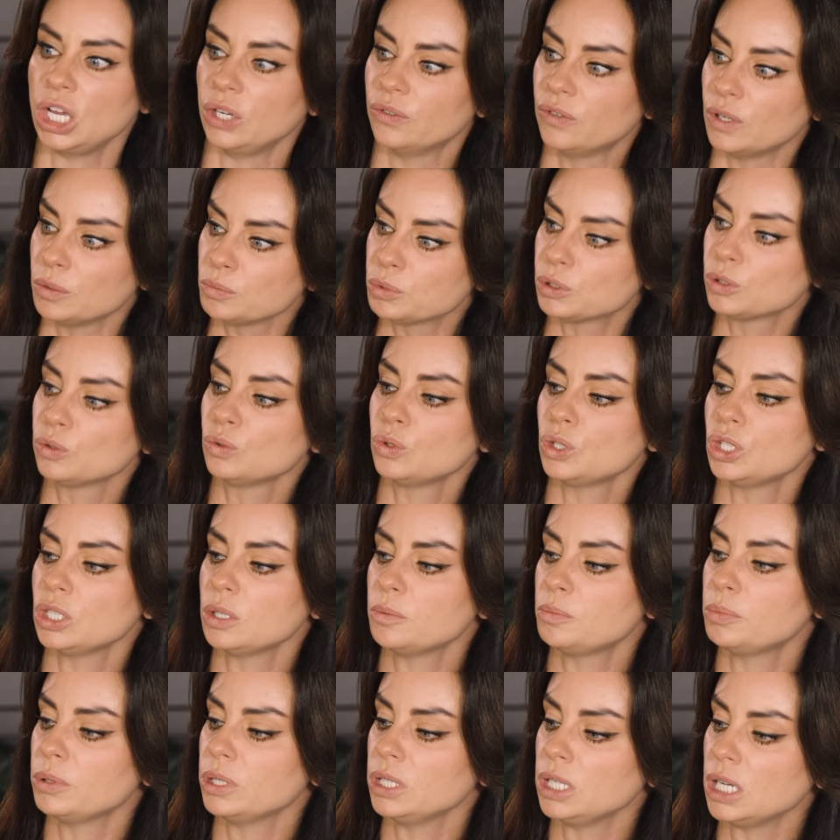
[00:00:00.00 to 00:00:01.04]
Вам сложно
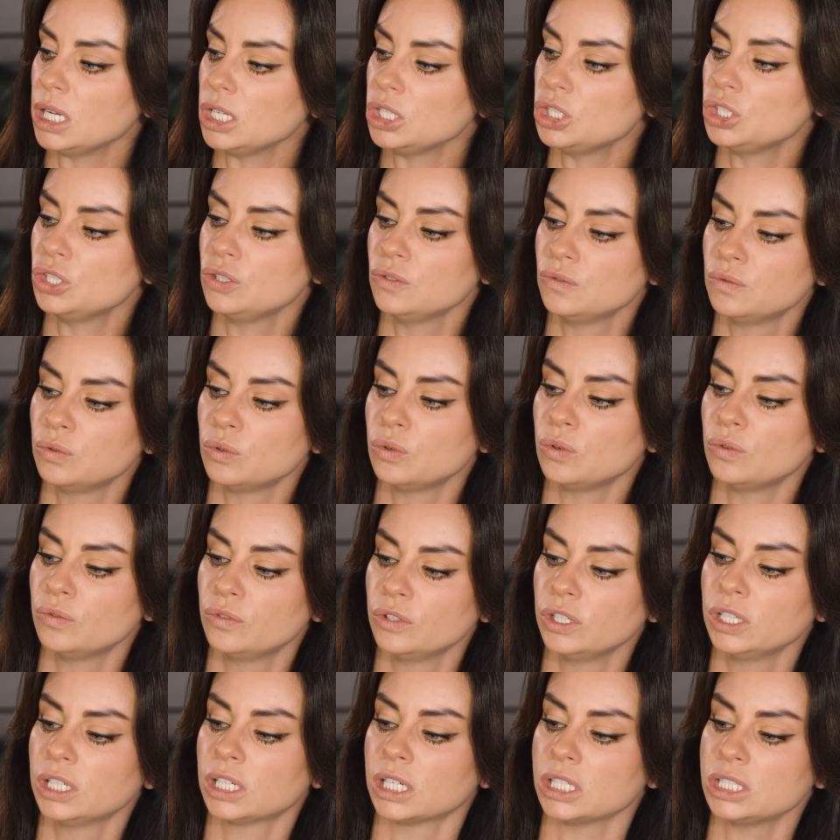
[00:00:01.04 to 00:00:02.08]
понять, чего
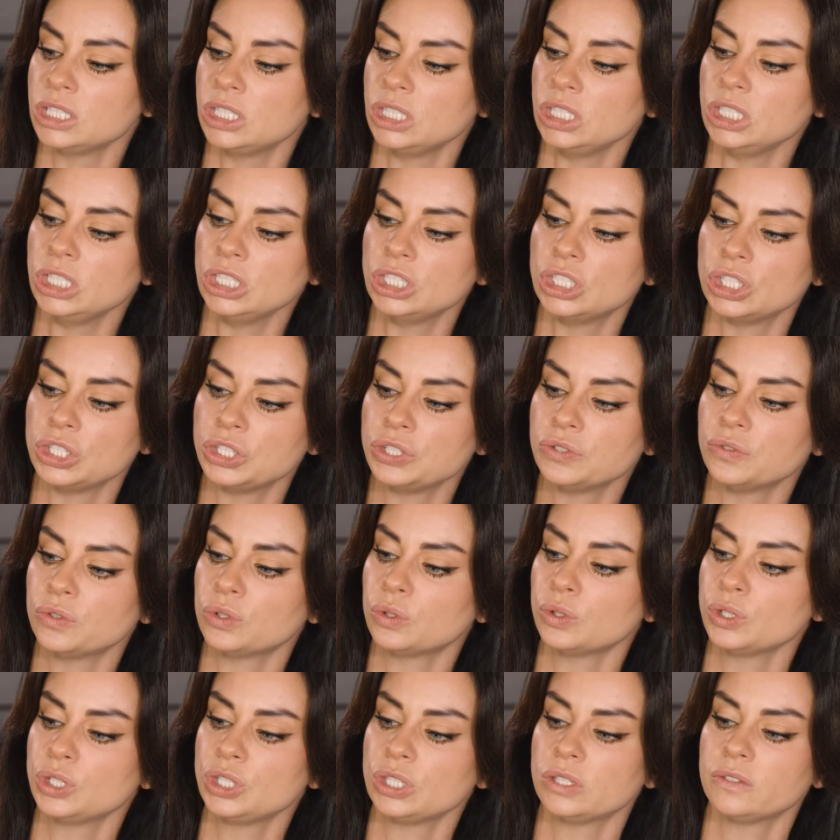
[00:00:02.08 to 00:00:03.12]
вы хотите, чего
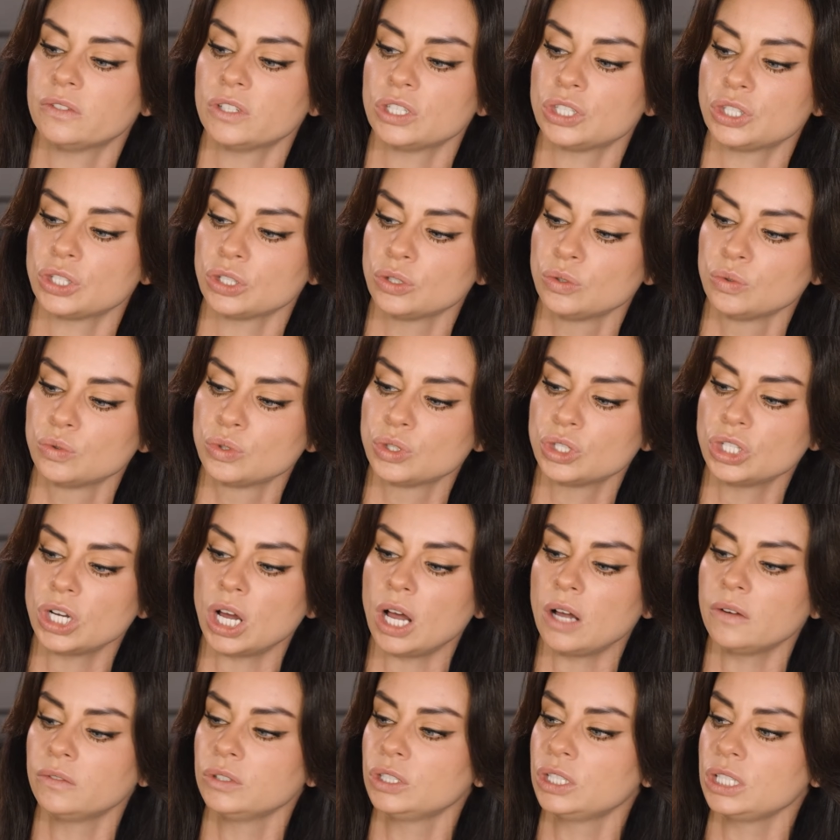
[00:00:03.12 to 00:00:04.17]
хочет ваша
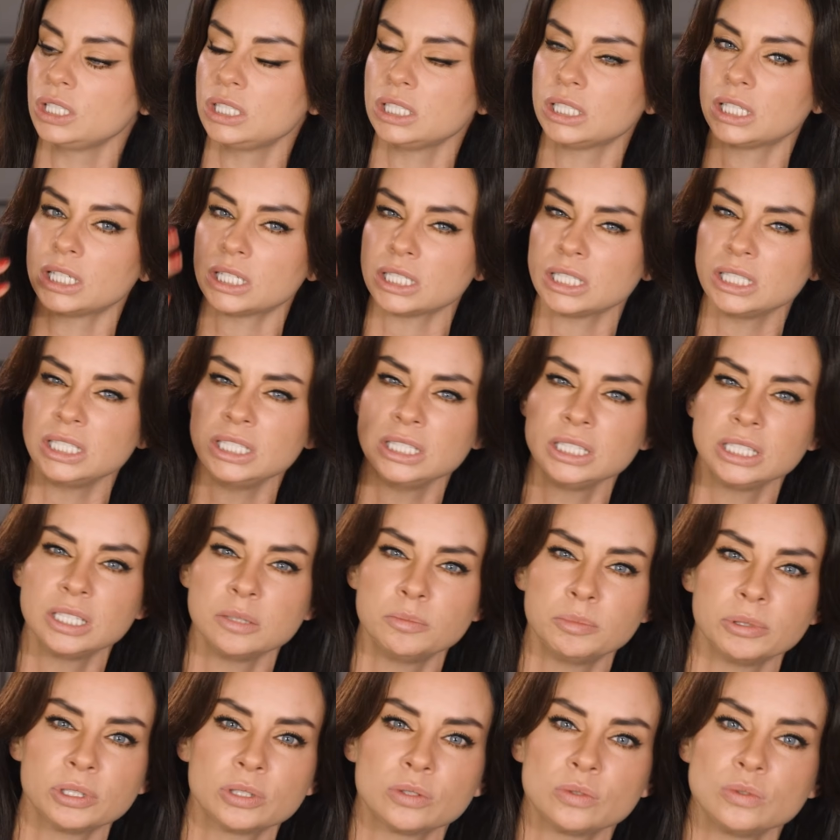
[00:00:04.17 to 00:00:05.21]
душа, вот эти картинки
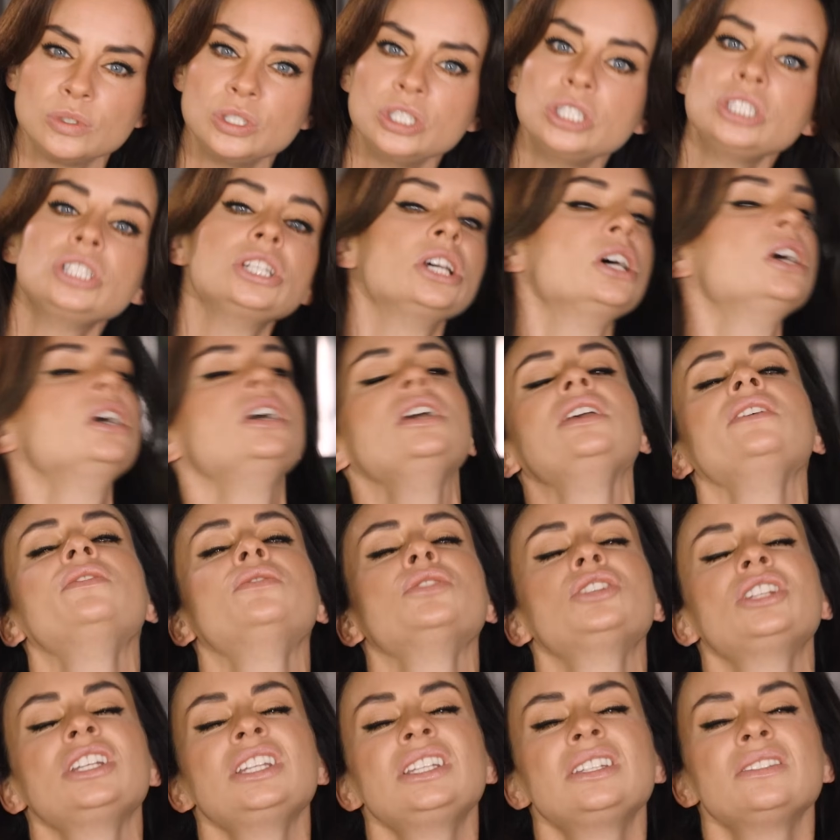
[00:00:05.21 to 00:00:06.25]
покрутить, и
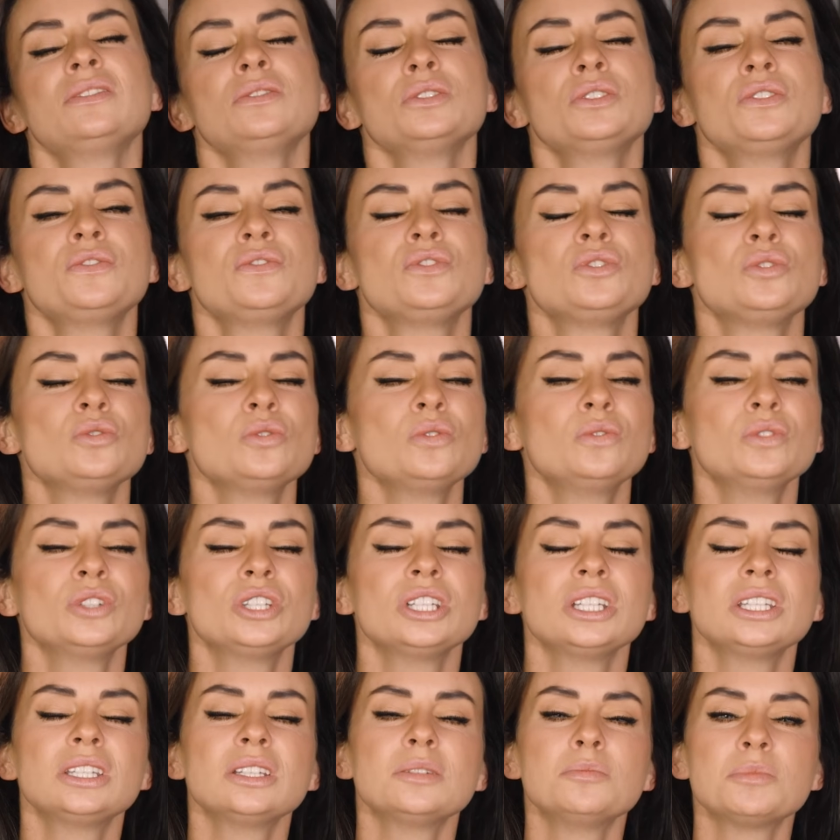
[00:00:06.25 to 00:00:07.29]
вот это вот все, вот
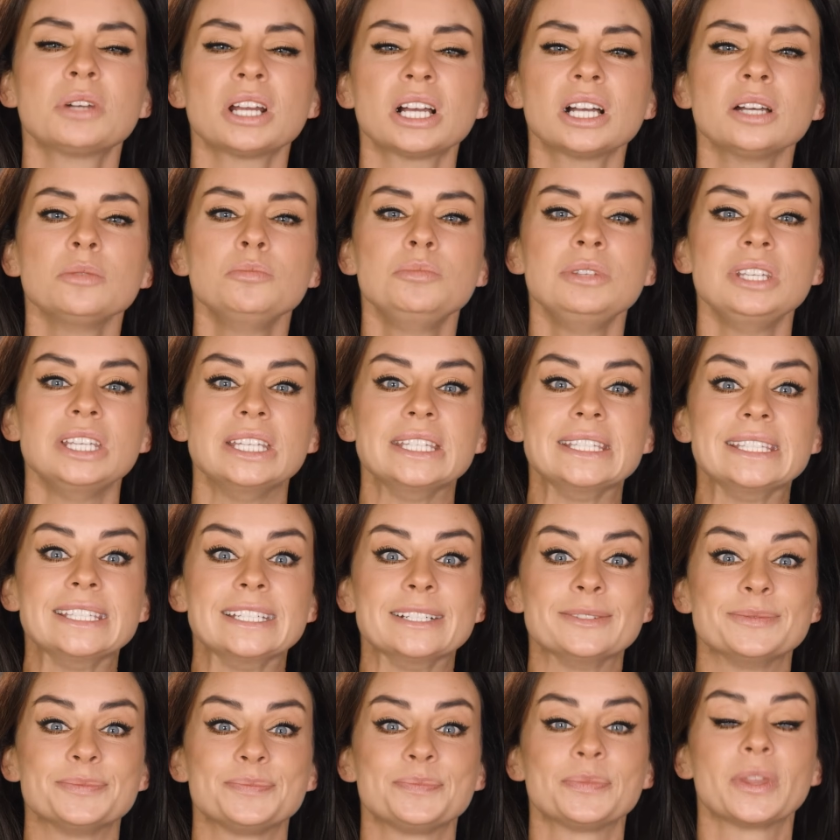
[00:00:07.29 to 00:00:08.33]
это мракобесие.